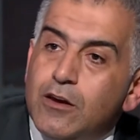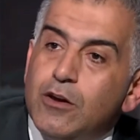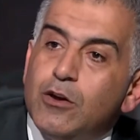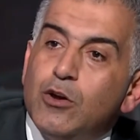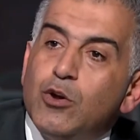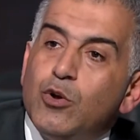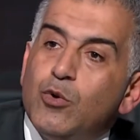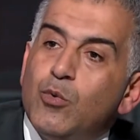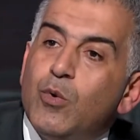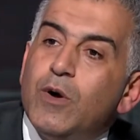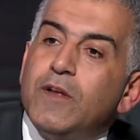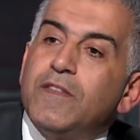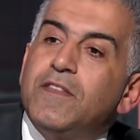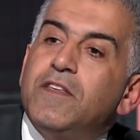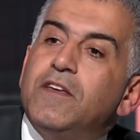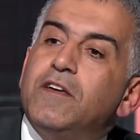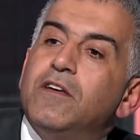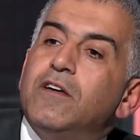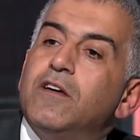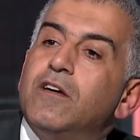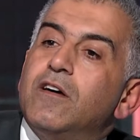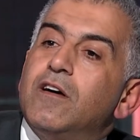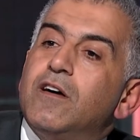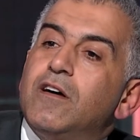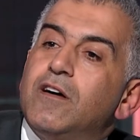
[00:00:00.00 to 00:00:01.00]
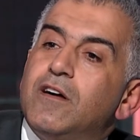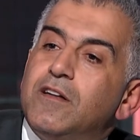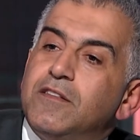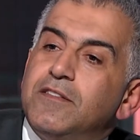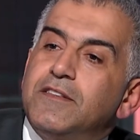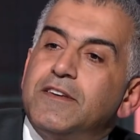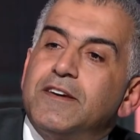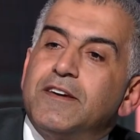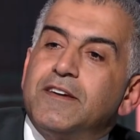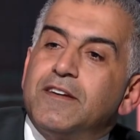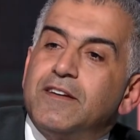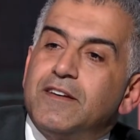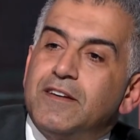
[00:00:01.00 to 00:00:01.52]
لوضع
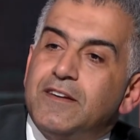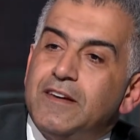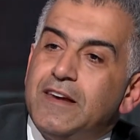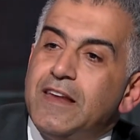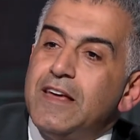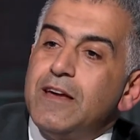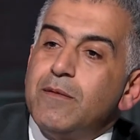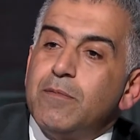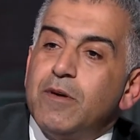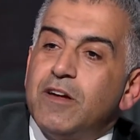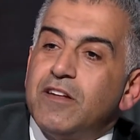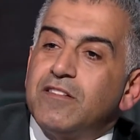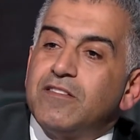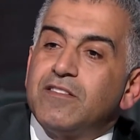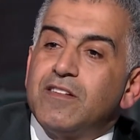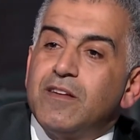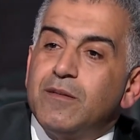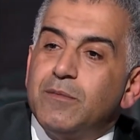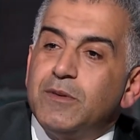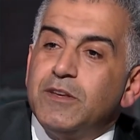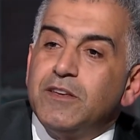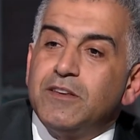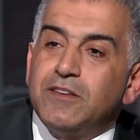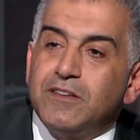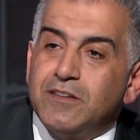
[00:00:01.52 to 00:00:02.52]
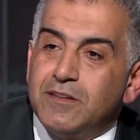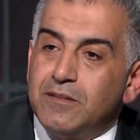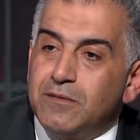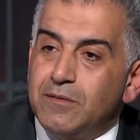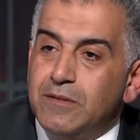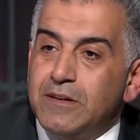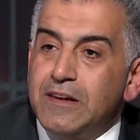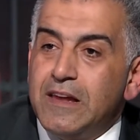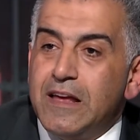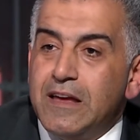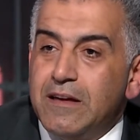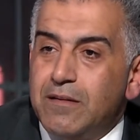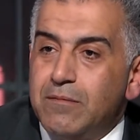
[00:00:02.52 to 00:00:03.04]
قدر لا بأس به
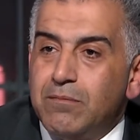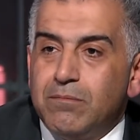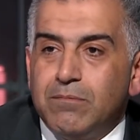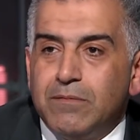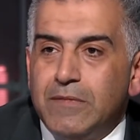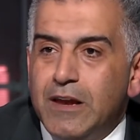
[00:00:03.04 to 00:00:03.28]
لا,